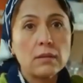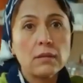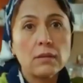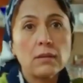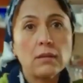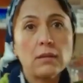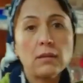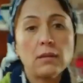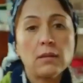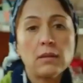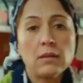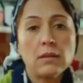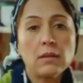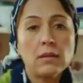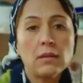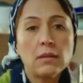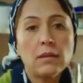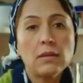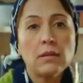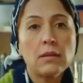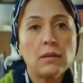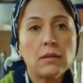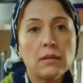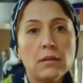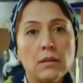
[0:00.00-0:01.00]
بتعرفي شي وين
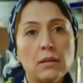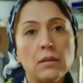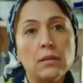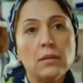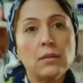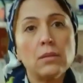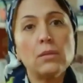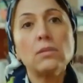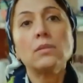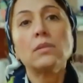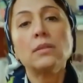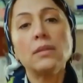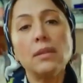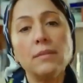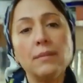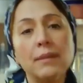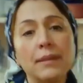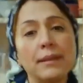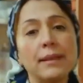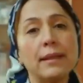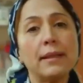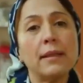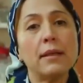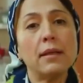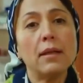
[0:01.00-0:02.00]
راحوا؟ لا
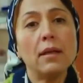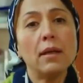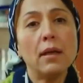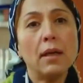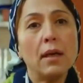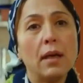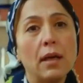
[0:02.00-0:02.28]
أبداً